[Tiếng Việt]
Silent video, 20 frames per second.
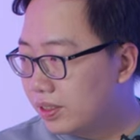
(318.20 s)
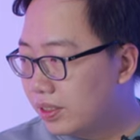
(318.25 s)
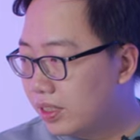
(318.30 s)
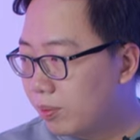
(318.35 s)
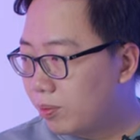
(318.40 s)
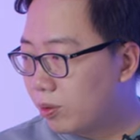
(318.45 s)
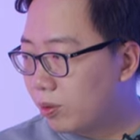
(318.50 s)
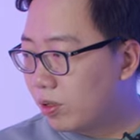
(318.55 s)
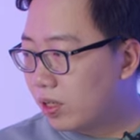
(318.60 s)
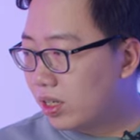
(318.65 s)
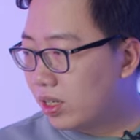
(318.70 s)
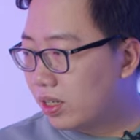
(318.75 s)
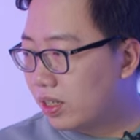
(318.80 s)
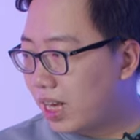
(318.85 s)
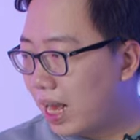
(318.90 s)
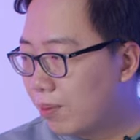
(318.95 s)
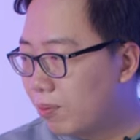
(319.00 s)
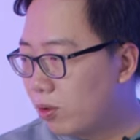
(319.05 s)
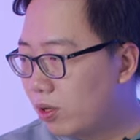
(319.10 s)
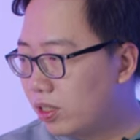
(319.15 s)
GPU RG
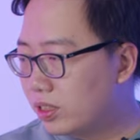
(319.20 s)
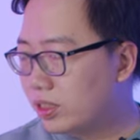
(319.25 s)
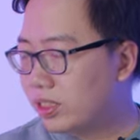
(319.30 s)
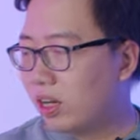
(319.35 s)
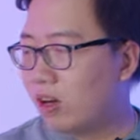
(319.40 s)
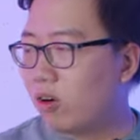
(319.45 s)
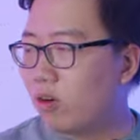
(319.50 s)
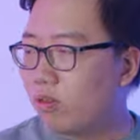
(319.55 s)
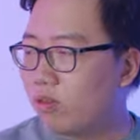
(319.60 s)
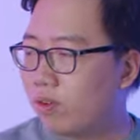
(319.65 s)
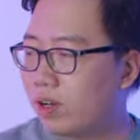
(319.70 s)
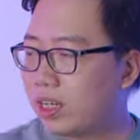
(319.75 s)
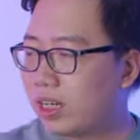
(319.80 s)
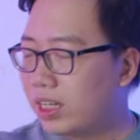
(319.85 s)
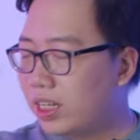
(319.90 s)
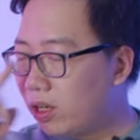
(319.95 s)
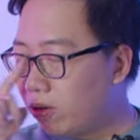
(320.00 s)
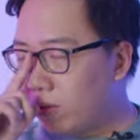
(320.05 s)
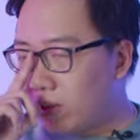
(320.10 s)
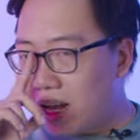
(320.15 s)
K106 và
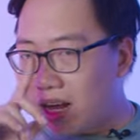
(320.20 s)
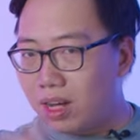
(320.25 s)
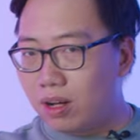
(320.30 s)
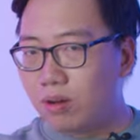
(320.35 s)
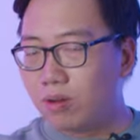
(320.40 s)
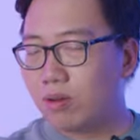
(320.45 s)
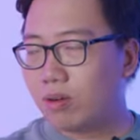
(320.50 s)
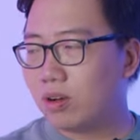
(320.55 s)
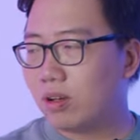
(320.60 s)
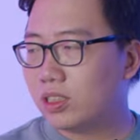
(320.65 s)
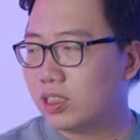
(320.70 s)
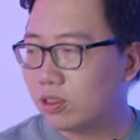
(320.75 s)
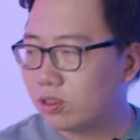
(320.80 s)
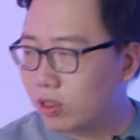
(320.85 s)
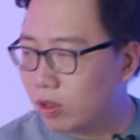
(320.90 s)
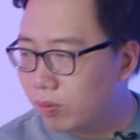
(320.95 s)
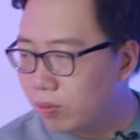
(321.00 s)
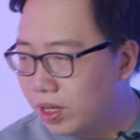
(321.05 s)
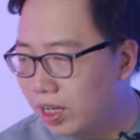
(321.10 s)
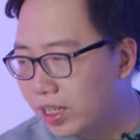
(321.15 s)
cái hiệu năng của con
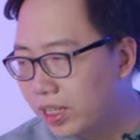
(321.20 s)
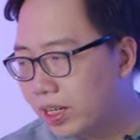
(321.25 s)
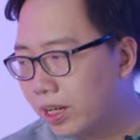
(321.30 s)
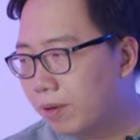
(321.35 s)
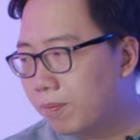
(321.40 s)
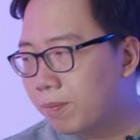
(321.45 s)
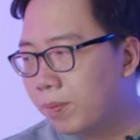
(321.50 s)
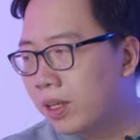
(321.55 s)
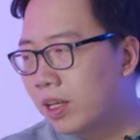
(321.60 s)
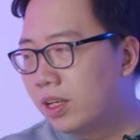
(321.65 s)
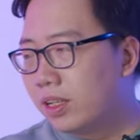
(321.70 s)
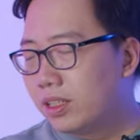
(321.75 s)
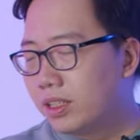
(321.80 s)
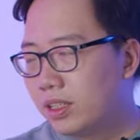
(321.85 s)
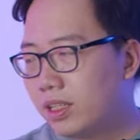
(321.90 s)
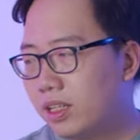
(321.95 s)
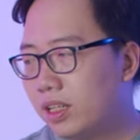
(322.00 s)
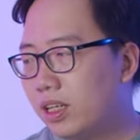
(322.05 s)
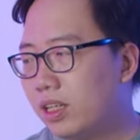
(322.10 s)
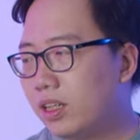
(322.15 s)
660 này này
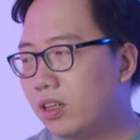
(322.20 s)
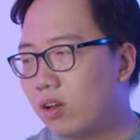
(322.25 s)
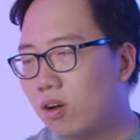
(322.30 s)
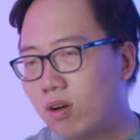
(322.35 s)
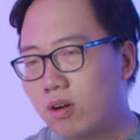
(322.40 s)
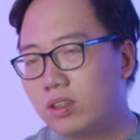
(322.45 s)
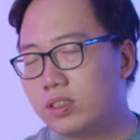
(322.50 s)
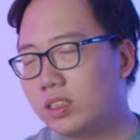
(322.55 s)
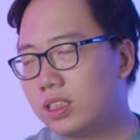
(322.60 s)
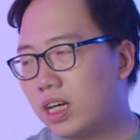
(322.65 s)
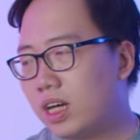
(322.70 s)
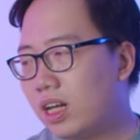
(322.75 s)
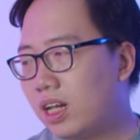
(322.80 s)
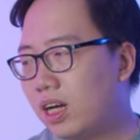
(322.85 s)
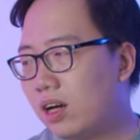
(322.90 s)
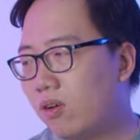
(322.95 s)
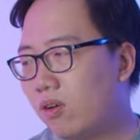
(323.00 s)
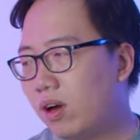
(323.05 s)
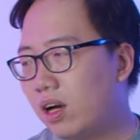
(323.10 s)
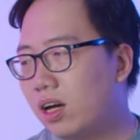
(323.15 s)
thì nó sẽ
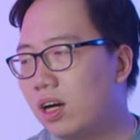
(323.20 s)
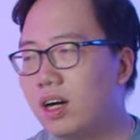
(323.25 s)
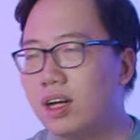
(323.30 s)
là khoảng